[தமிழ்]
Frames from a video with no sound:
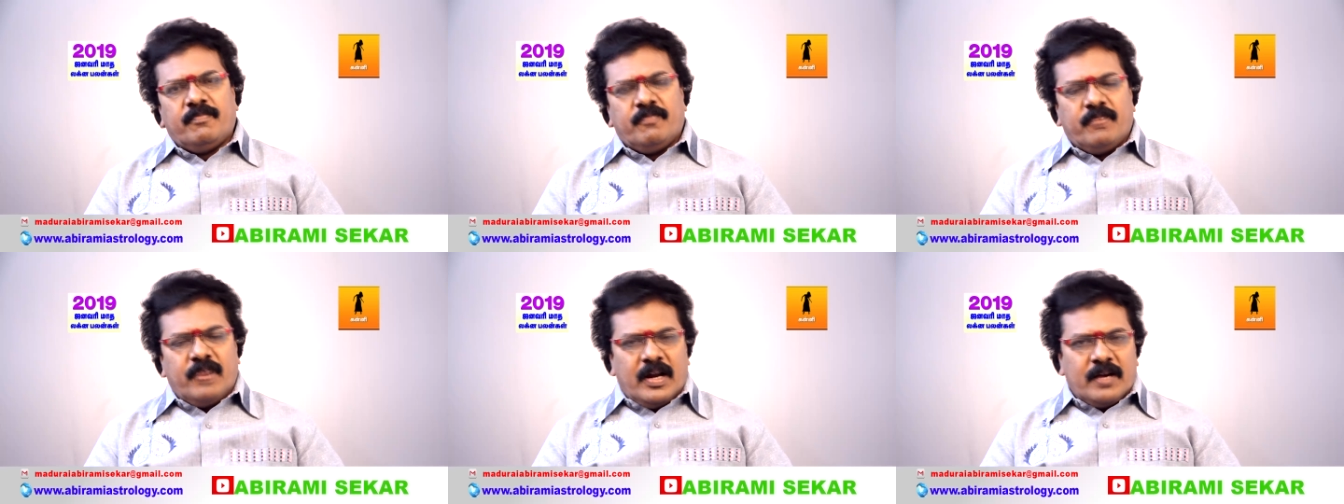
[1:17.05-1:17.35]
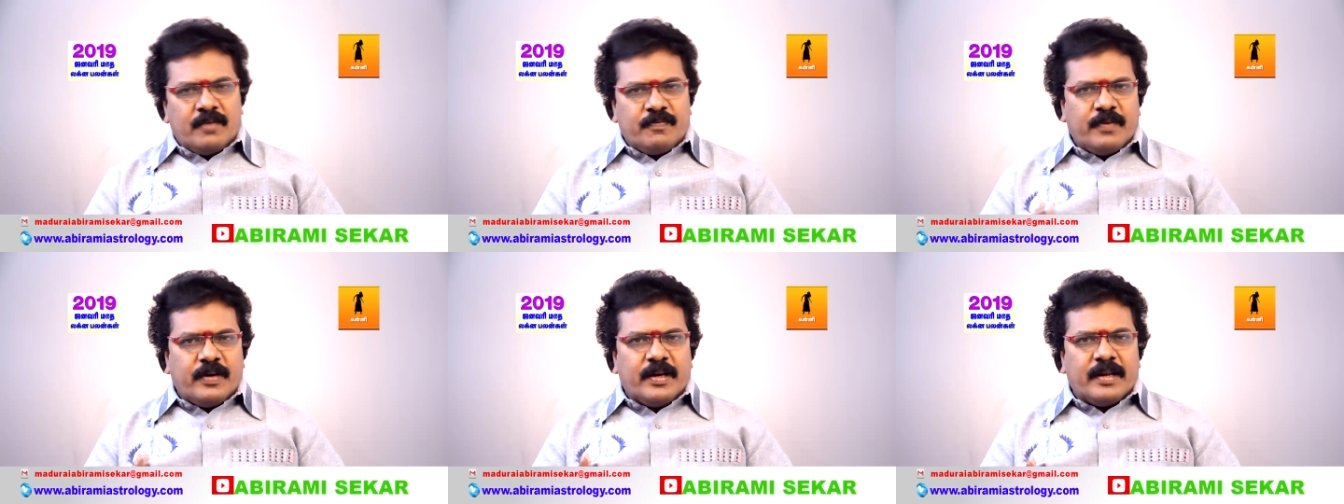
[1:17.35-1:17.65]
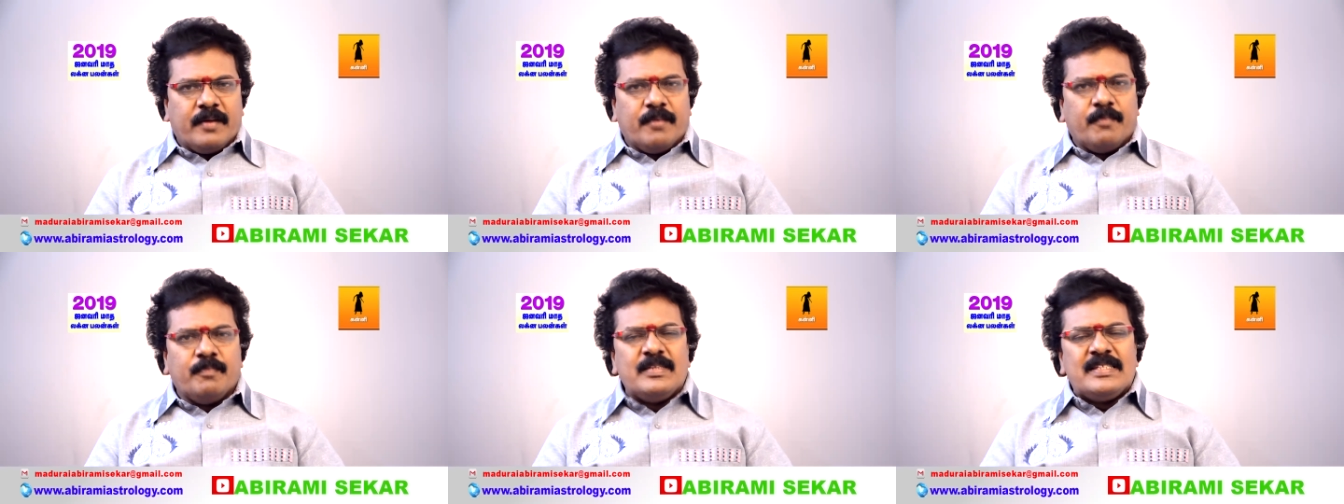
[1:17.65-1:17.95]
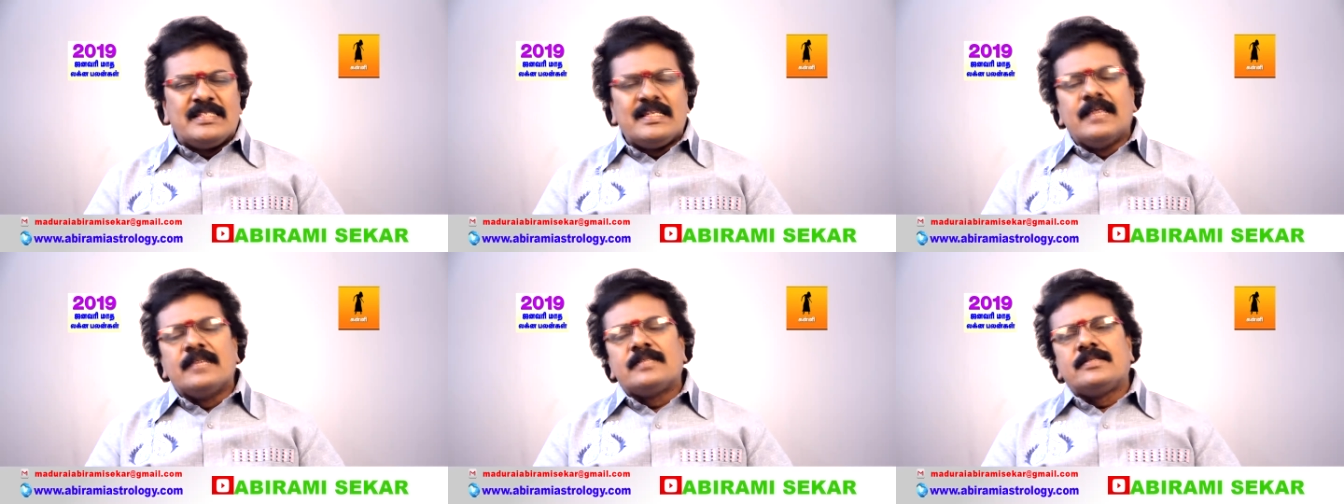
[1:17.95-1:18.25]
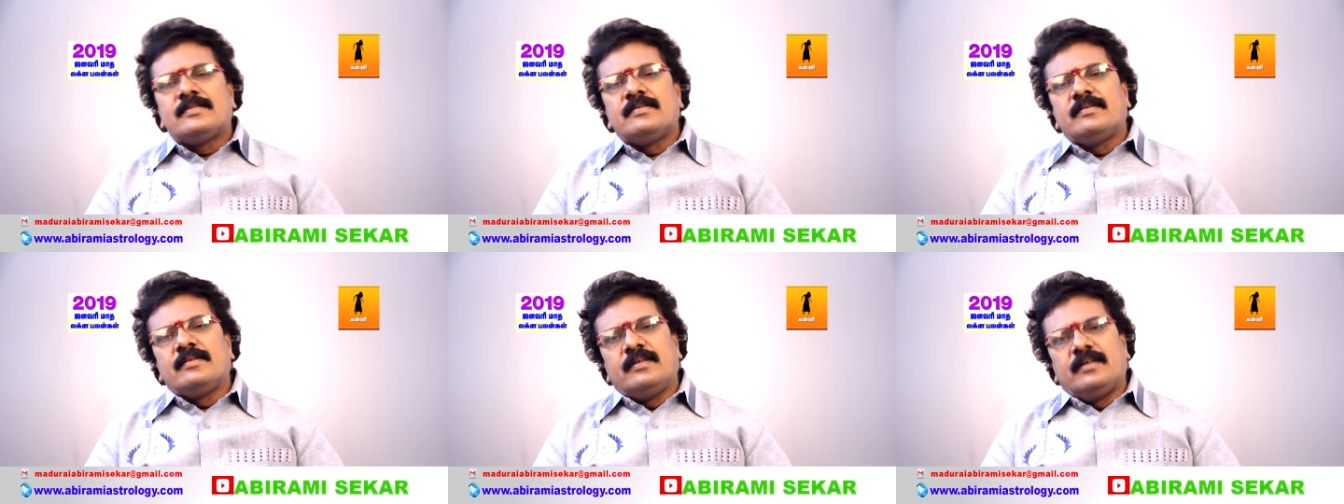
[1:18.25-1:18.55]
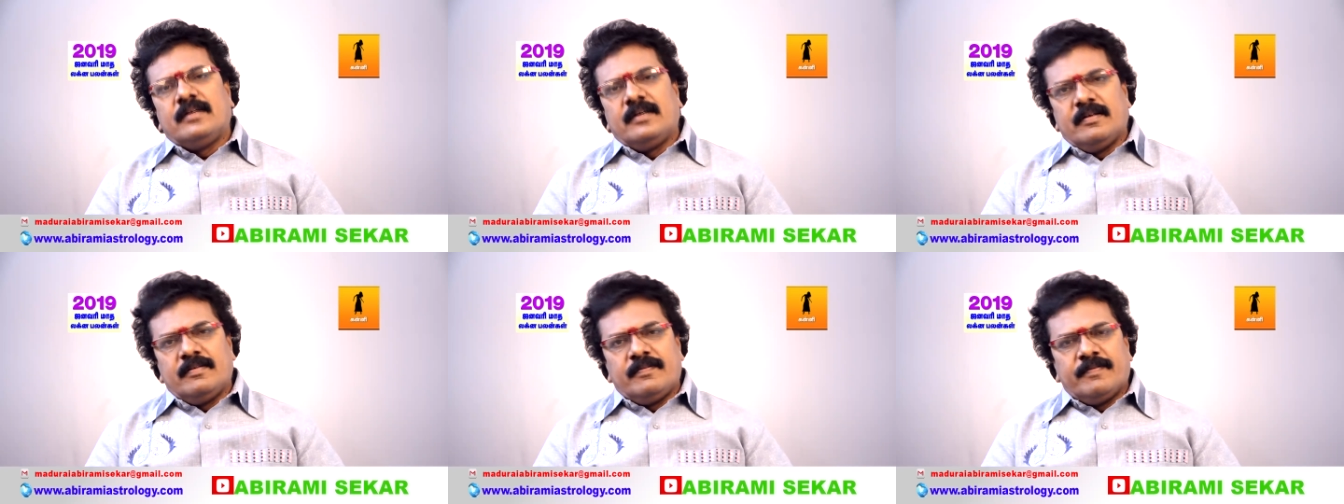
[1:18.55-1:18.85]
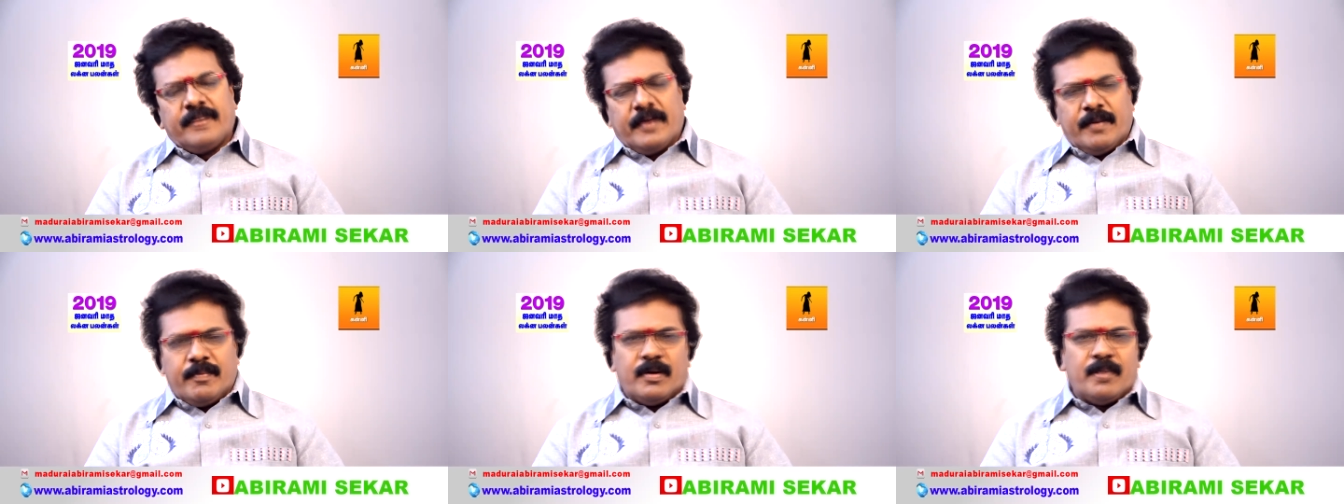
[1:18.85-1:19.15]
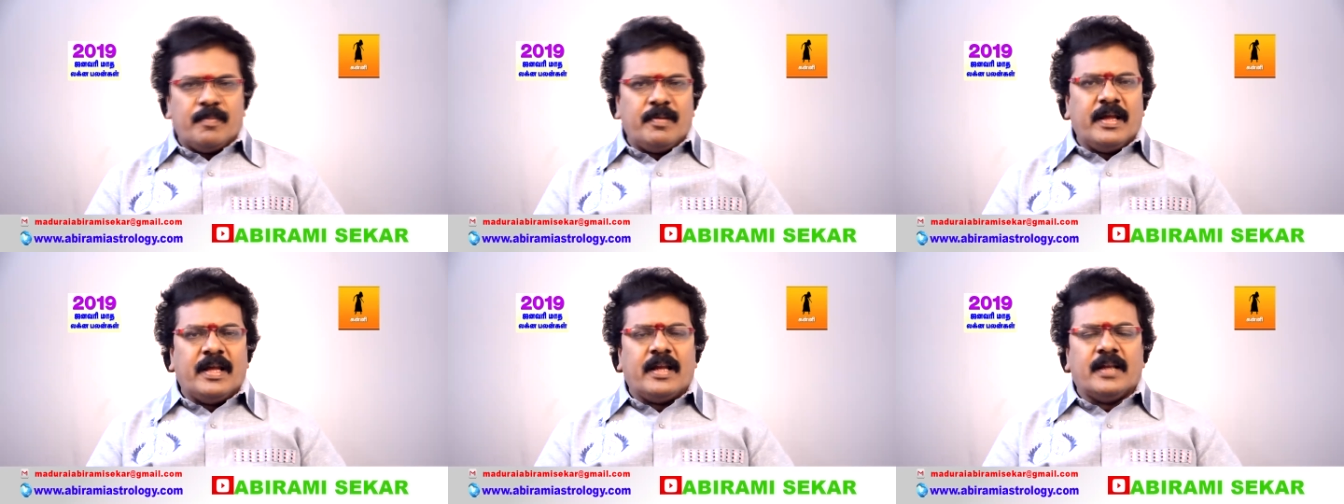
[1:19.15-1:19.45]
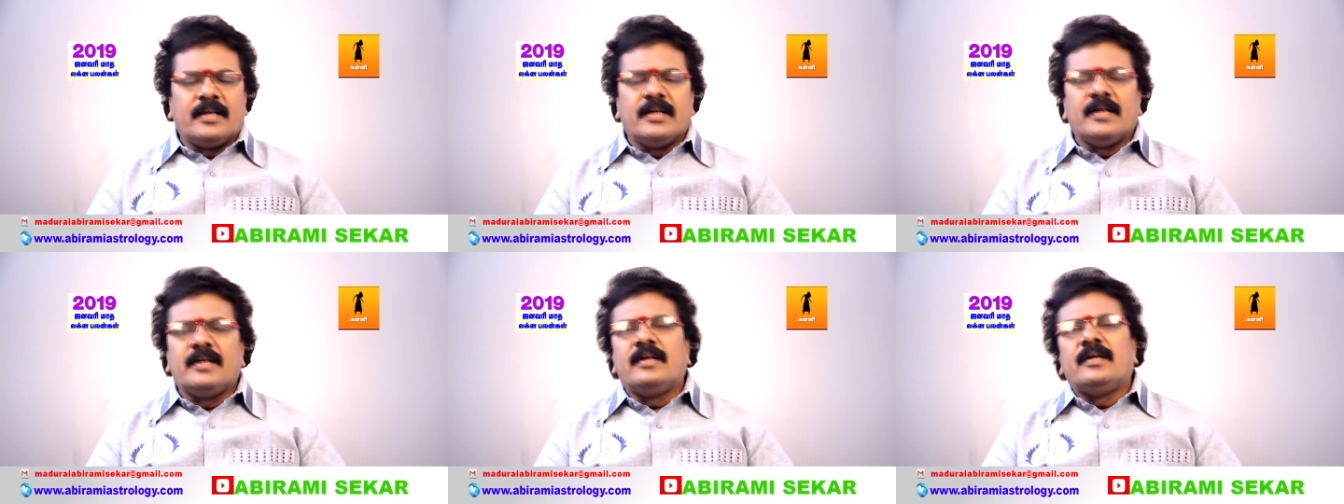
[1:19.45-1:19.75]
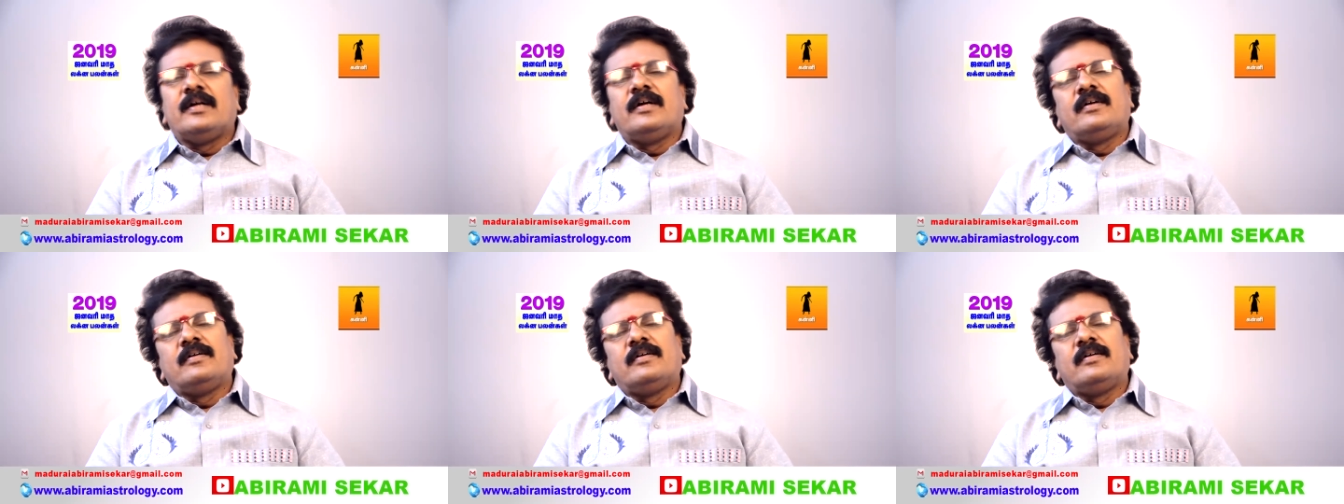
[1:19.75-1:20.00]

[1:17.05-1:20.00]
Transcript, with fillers: ஃப்ளாட் ஃபார் அ பிஸ்னஸ் ஃபேவரபுளாக இருக்குது